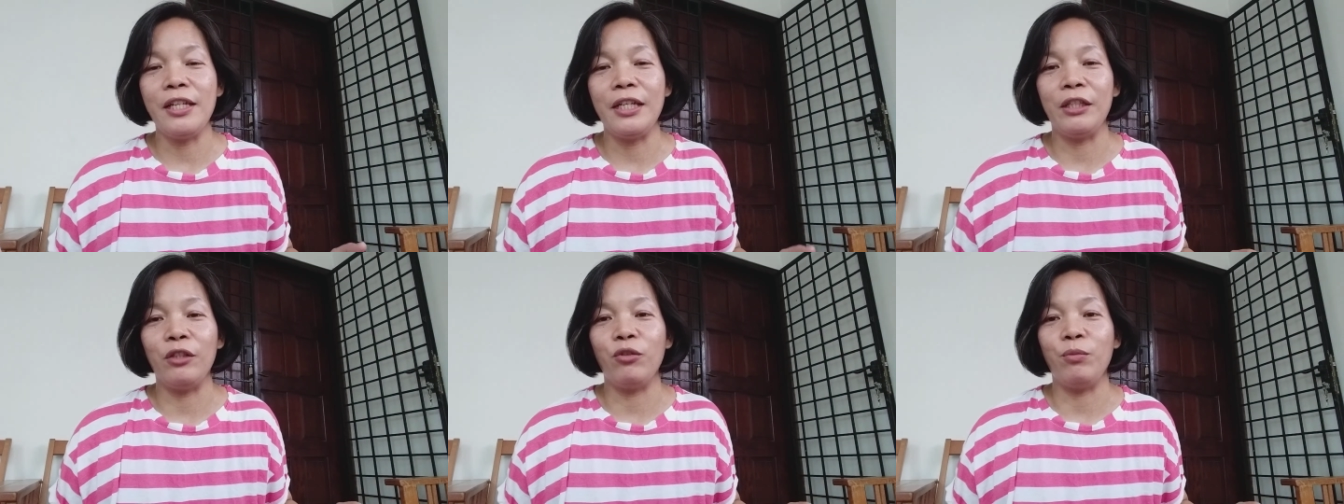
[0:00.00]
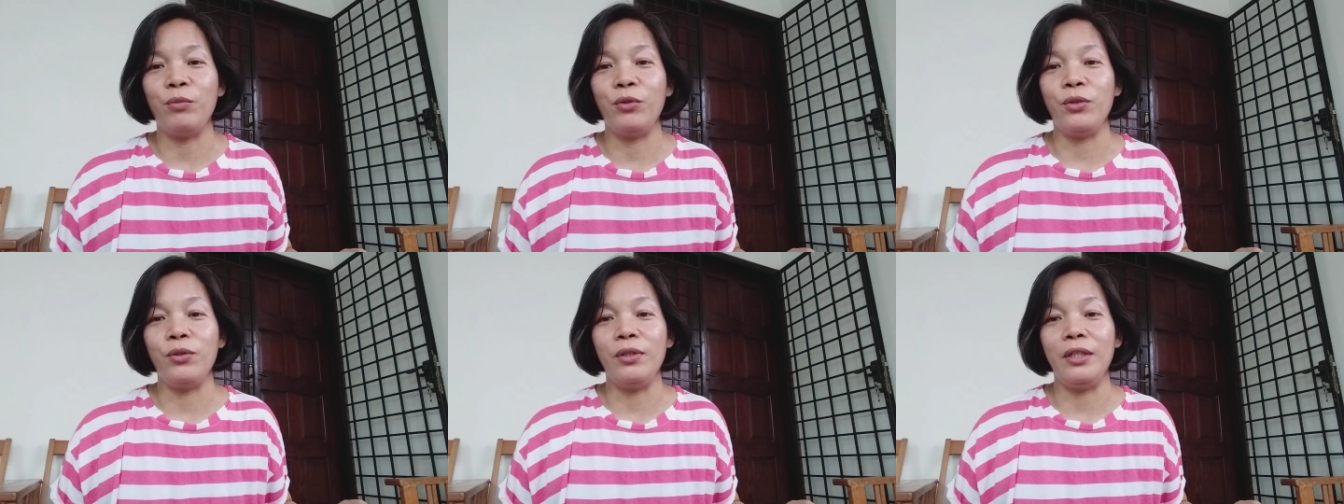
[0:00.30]
Ito
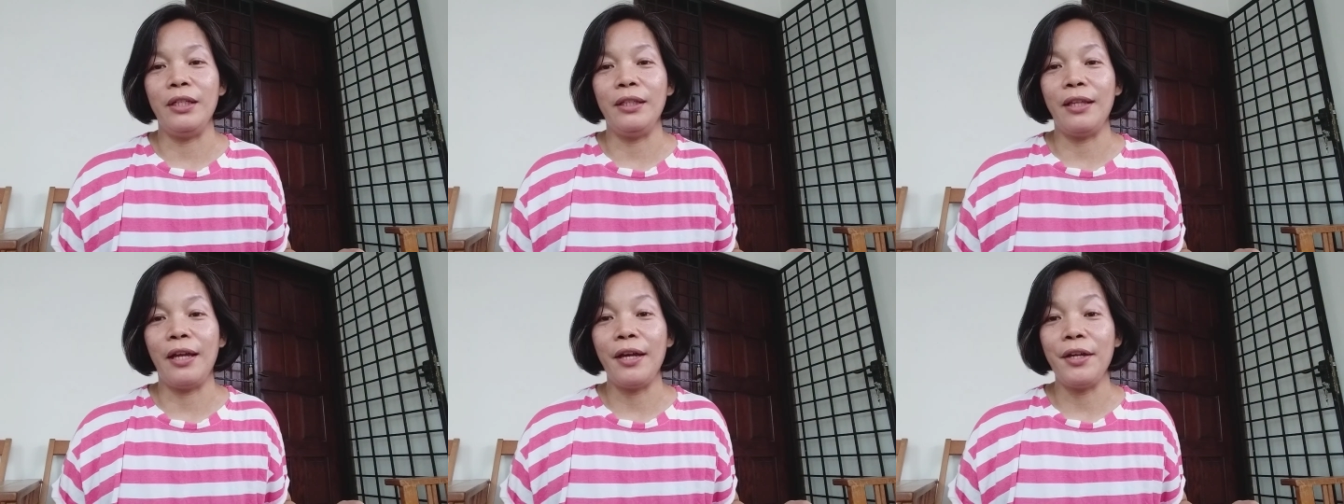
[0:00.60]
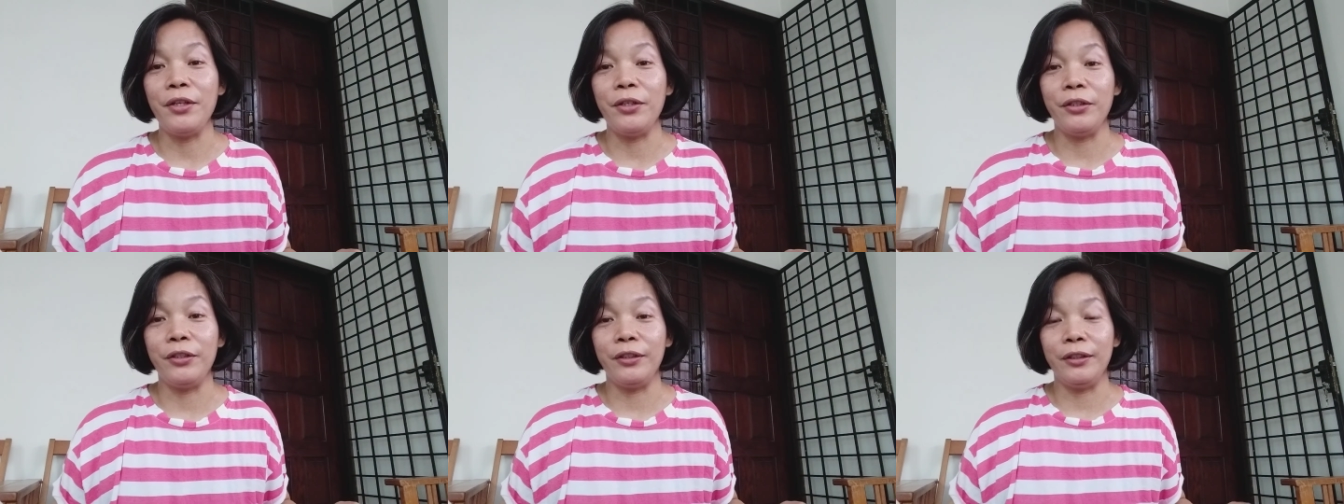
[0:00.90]
po ulit
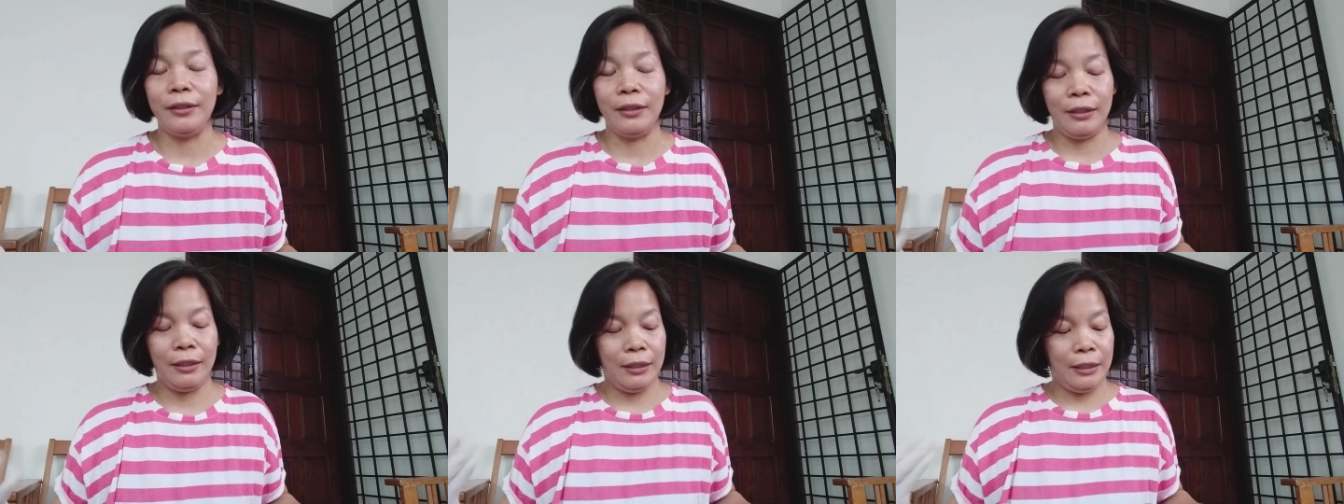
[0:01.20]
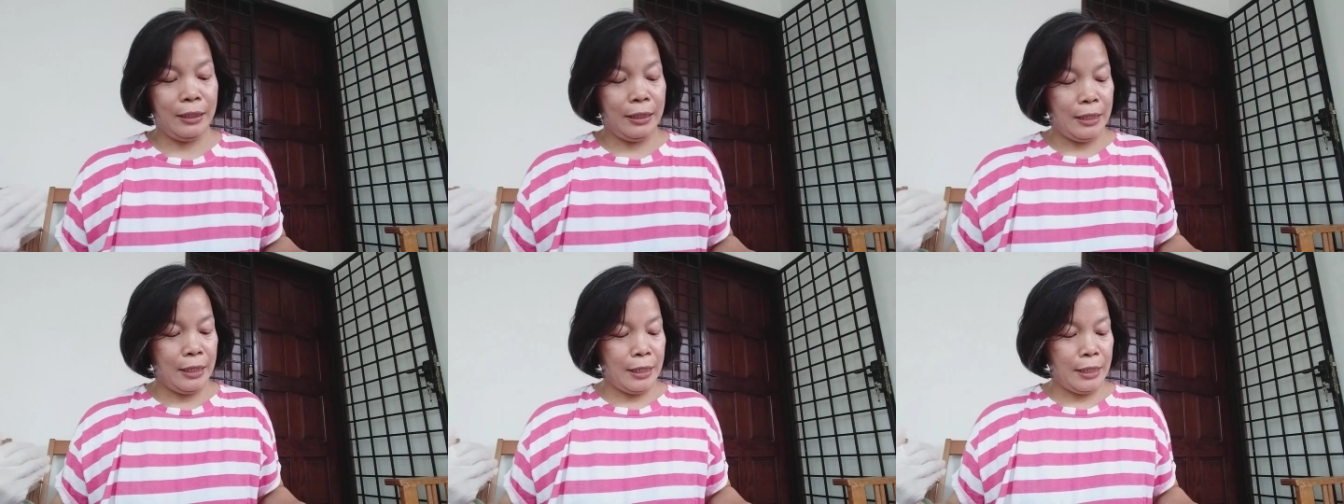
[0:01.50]
tayo.
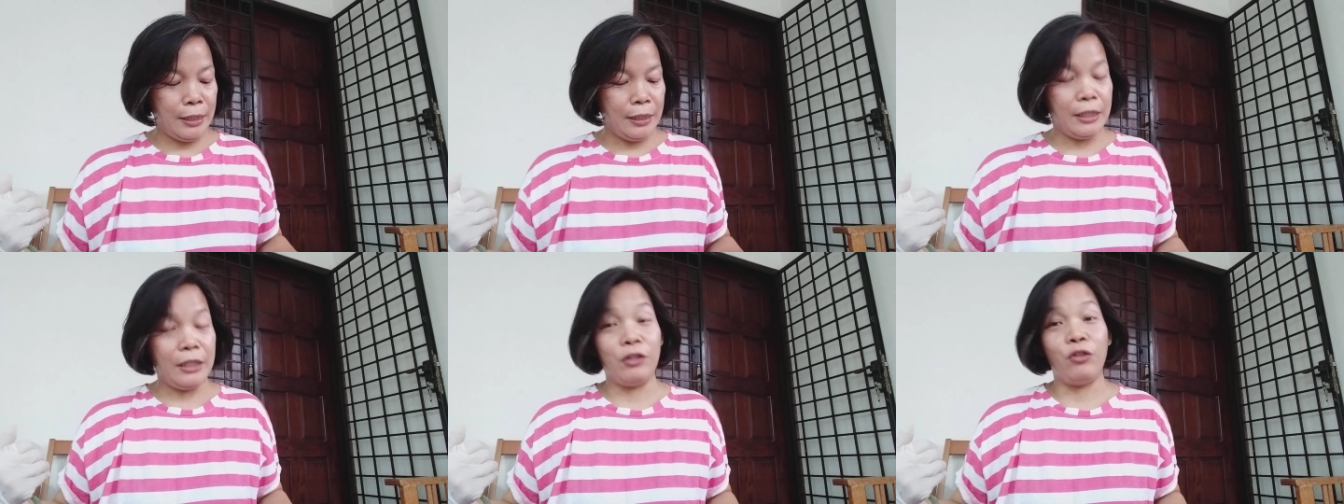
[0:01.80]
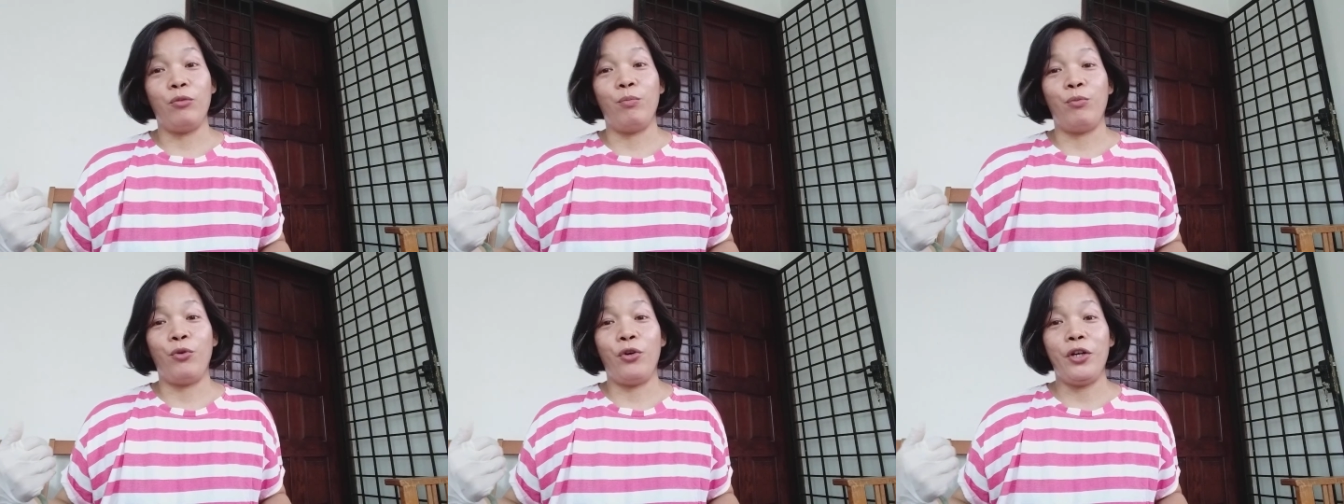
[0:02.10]

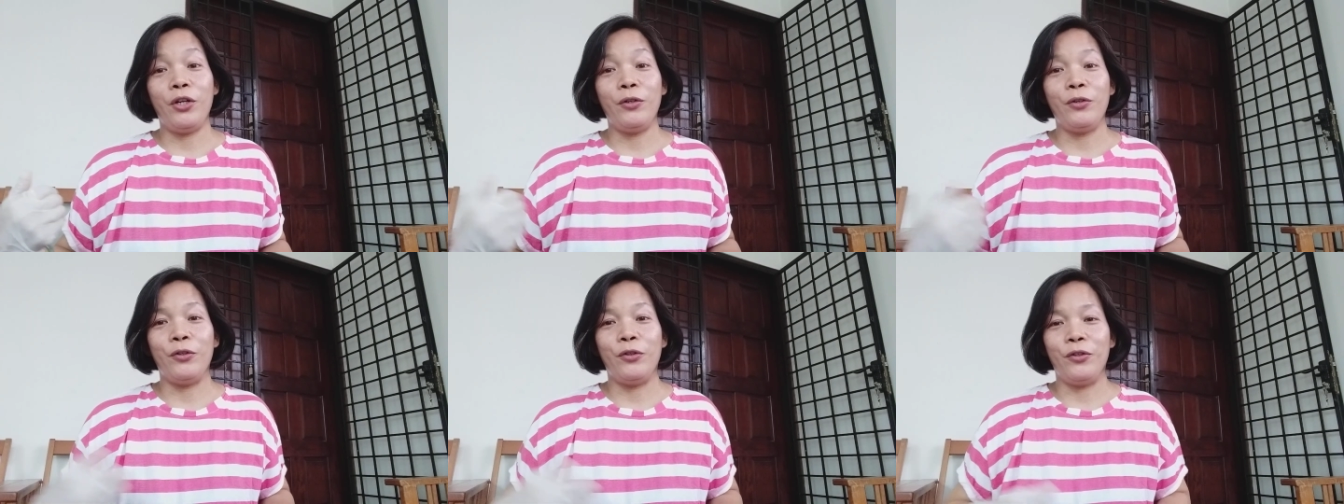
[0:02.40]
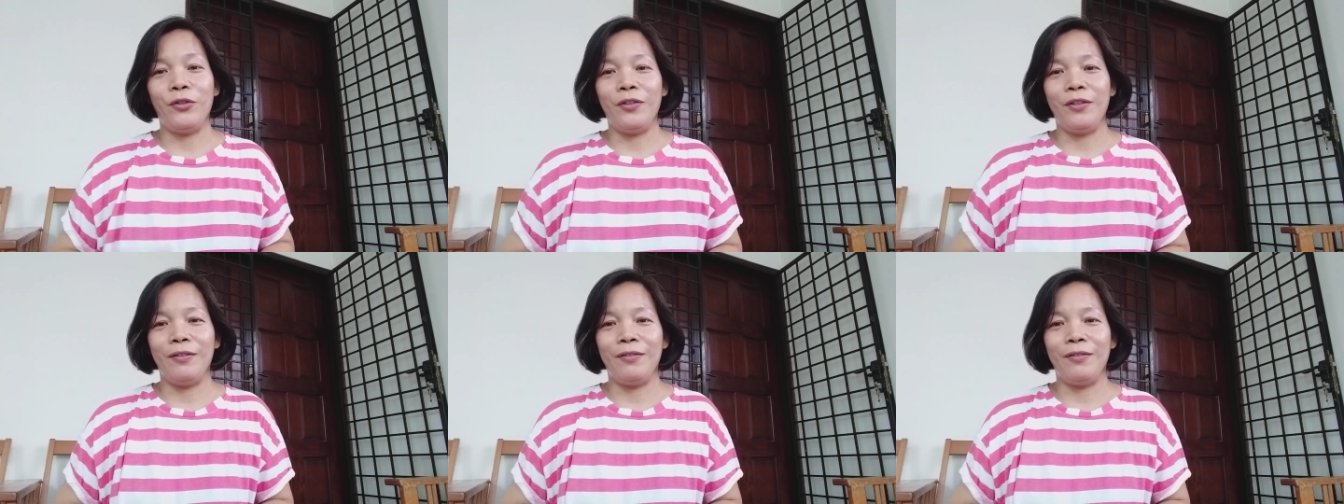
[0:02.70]
Andito po ako.